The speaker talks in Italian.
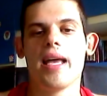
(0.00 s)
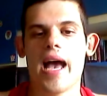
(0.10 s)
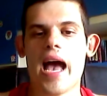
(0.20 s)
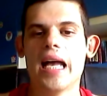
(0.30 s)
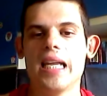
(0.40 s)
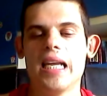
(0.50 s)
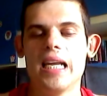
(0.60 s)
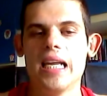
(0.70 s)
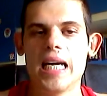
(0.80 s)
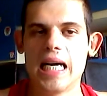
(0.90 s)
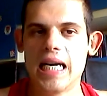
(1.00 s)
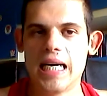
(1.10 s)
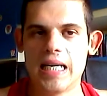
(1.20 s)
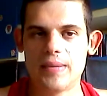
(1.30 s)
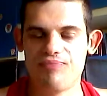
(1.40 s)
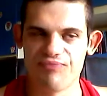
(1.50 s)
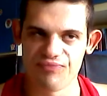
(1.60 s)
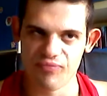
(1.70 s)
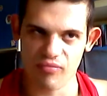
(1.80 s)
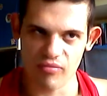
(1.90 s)
che è il,
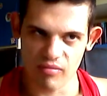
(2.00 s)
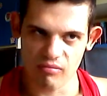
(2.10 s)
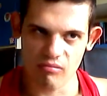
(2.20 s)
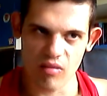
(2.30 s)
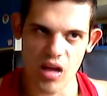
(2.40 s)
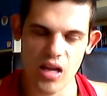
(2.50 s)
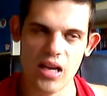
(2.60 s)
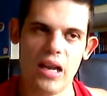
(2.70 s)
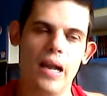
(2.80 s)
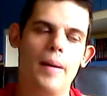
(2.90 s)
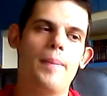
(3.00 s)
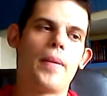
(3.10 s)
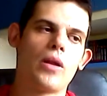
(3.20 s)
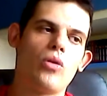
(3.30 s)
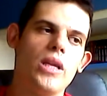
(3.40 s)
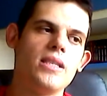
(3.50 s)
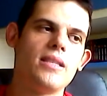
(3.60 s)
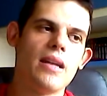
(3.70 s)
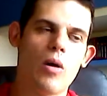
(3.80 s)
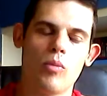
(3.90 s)
ehm, il
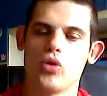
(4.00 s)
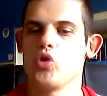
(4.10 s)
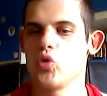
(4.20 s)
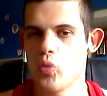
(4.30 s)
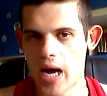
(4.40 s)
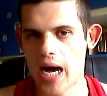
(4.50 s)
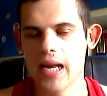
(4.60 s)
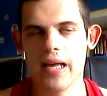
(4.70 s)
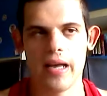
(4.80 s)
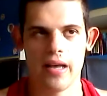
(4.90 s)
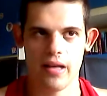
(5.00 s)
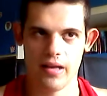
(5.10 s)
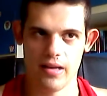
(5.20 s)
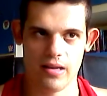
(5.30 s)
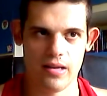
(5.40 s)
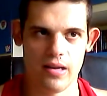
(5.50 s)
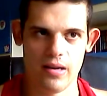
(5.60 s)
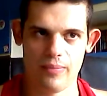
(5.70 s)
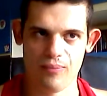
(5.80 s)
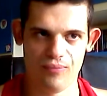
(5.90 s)
protagonista omosessuale,
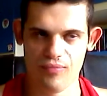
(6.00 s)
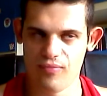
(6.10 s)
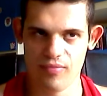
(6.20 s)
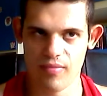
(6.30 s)
ehm,